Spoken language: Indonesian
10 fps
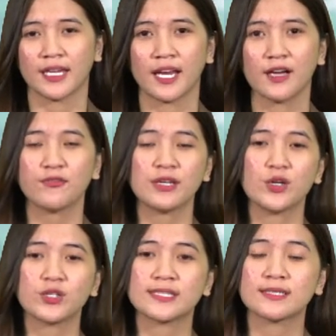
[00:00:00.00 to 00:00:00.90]
Dalam
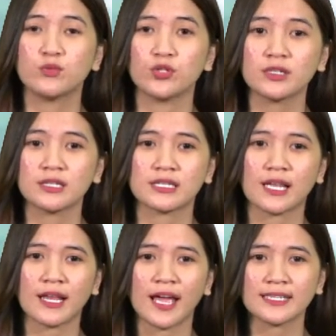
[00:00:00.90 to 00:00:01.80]
video tersebut,
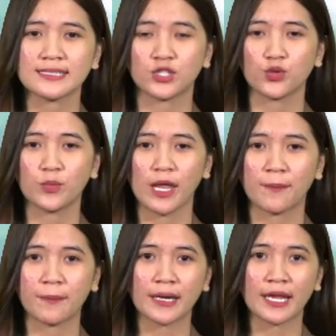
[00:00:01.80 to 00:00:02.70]
terlihat
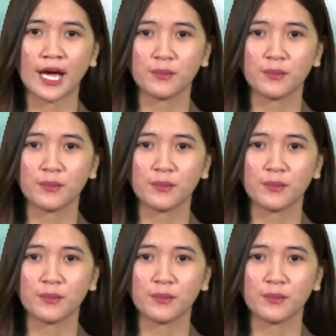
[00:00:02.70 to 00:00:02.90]
sejumlah pria